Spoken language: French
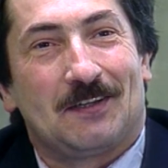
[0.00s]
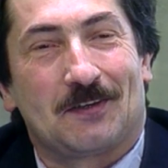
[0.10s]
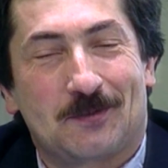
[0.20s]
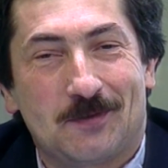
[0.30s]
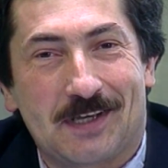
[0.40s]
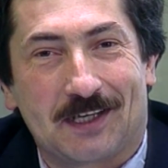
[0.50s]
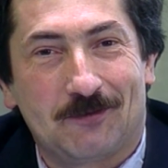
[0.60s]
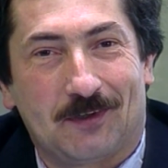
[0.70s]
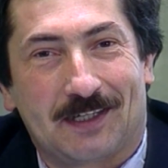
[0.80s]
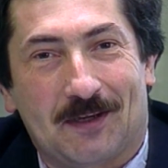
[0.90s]
Lorsque nous
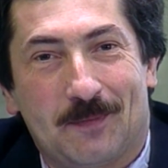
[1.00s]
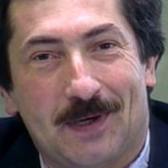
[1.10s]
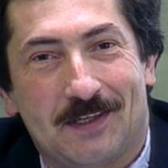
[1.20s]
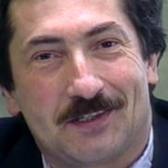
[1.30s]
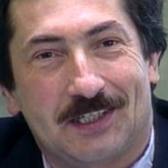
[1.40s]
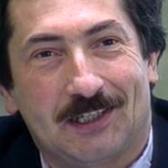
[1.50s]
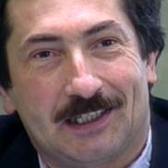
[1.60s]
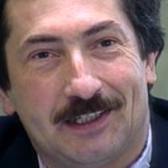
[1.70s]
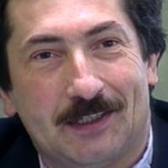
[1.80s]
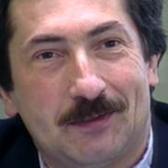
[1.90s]
arrivons en campagne chez des
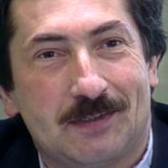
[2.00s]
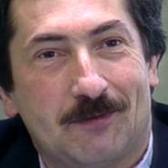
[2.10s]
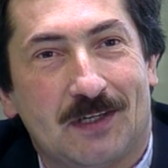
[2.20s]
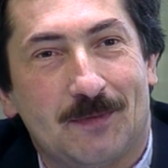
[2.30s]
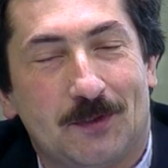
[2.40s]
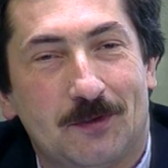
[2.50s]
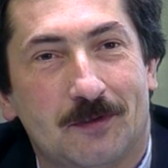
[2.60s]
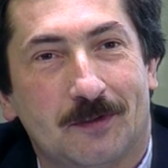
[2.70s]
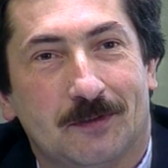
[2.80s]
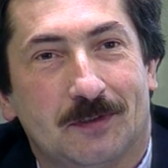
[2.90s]
clients, nous avons l'habitude
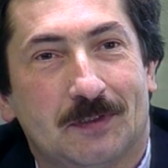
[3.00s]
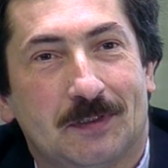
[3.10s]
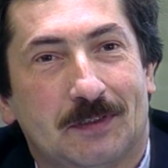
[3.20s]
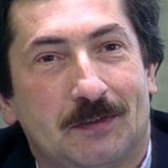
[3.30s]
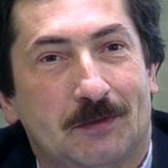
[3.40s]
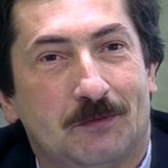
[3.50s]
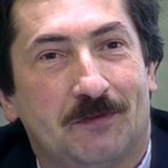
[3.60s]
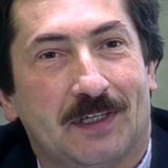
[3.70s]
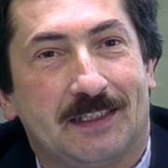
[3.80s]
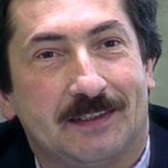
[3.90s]
de, nous
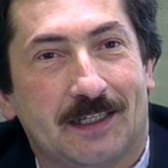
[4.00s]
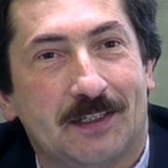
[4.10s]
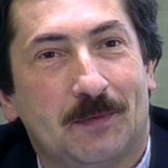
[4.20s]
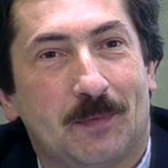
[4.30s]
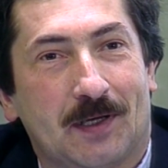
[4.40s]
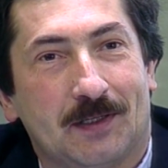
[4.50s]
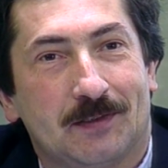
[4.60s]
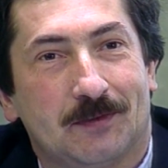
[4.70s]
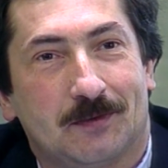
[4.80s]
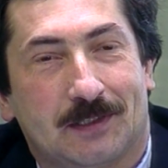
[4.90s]
faire entendre par
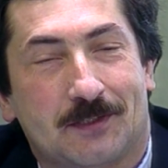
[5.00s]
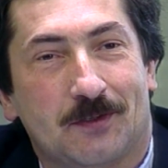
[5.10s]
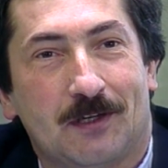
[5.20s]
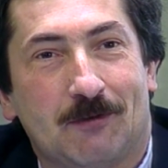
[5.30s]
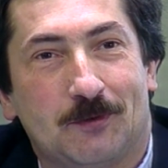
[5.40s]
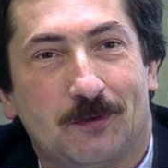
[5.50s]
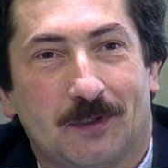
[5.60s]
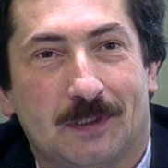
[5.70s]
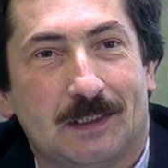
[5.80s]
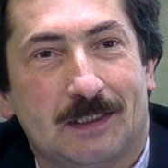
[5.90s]
euh, personne de la
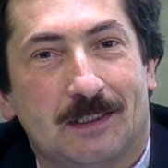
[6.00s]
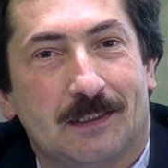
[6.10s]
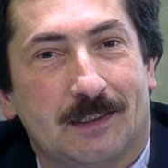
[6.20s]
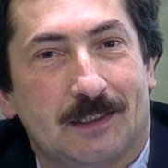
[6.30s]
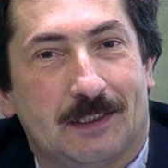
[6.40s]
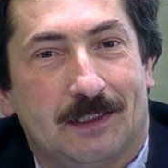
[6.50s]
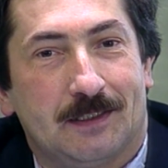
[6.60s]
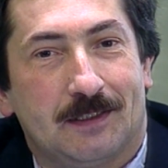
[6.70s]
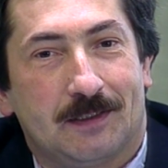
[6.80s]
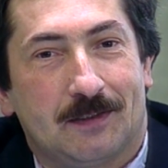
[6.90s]
voiture.
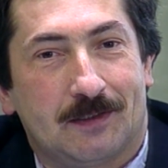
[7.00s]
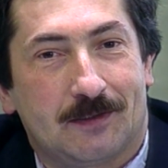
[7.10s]
Et